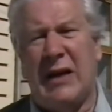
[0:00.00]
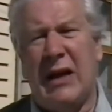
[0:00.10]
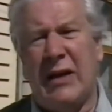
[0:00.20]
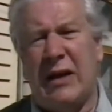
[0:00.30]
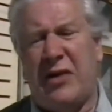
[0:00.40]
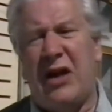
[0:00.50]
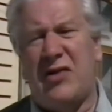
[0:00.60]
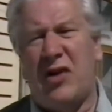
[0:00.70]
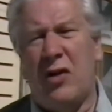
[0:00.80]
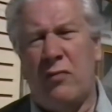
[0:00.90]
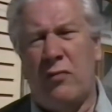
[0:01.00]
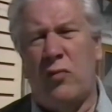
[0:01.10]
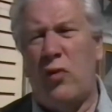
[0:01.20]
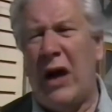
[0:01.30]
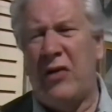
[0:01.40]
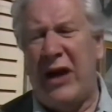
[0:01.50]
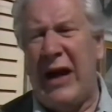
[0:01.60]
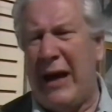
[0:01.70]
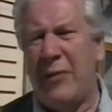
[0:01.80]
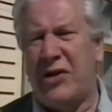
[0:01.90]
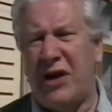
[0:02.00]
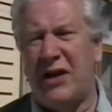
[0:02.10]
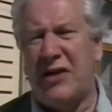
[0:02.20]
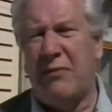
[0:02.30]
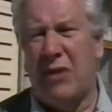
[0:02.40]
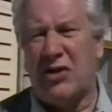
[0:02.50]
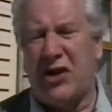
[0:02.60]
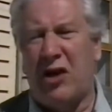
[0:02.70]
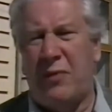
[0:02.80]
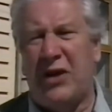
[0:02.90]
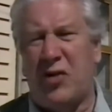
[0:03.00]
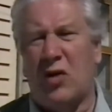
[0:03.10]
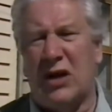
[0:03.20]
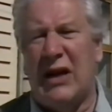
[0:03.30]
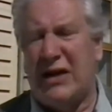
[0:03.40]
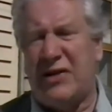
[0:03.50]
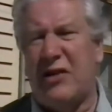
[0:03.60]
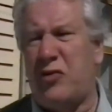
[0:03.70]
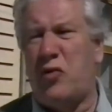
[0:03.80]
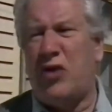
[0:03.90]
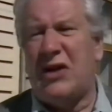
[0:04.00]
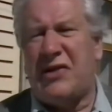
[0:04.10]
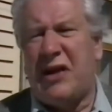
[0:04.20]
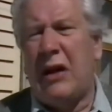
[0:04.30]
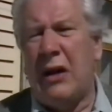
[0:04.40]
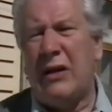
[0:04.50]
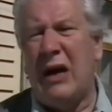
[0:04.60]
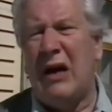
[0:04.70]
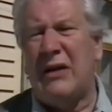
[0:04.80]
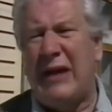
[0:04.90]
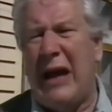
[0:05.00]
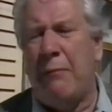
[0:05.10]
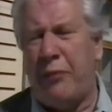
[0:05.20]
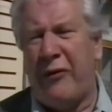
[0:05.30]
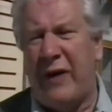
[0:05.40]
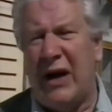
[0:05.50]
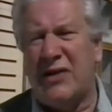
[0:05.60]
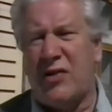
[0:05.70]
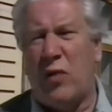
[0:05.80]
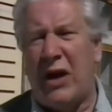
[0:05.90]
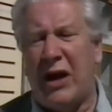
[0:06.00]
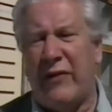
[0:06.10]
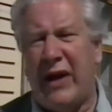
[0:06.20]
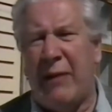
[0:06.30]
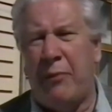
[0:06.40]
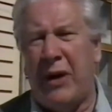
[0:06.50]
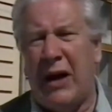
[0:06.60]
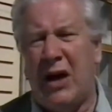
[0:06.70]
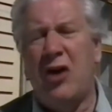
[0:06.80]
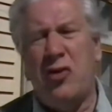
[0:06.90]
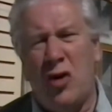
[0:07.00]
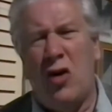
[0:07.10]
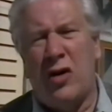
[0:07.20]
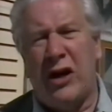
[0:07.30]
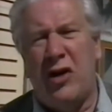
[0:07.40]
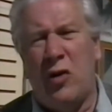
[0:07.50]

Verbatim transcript: Era ora, pensarono, che questi dilettanti di Mosca avessero una degna lezione non si può inventare un impero né pensare di cavarsela